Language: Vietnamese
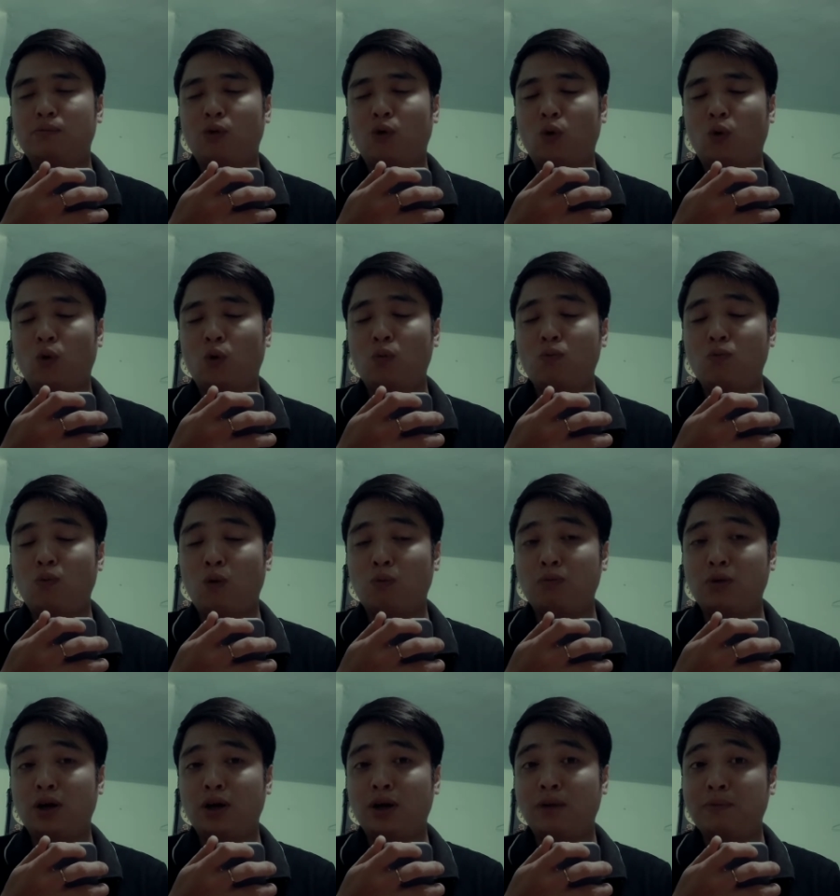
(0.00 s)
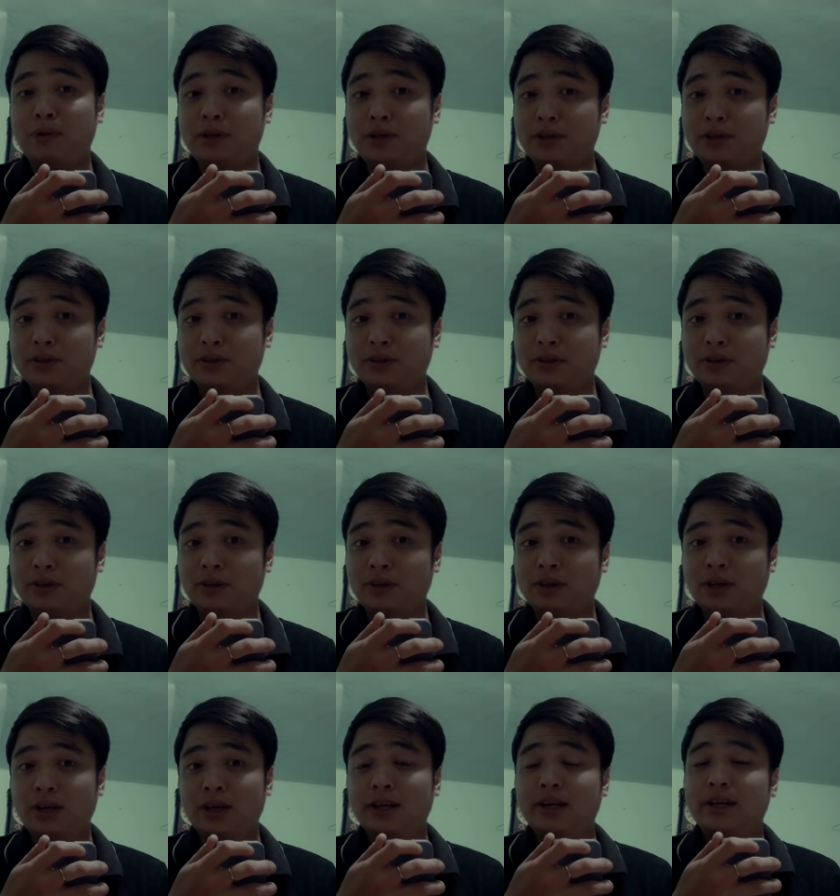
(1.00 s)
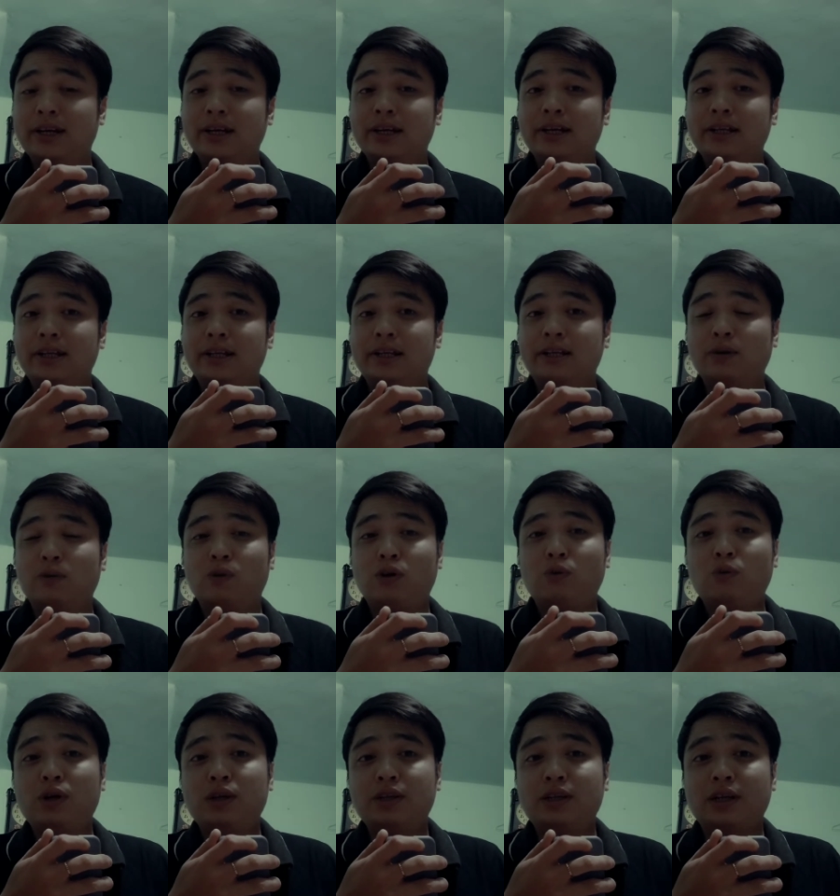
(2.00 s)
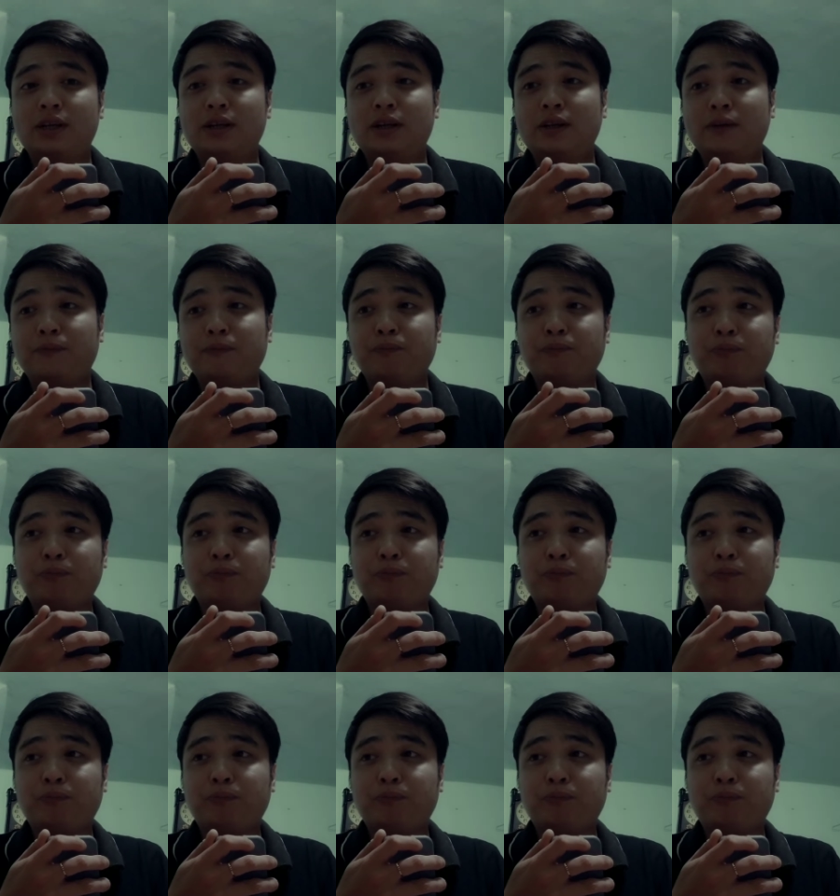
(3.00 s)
của một nơi ở Bình Dương thì trong cái quá trình á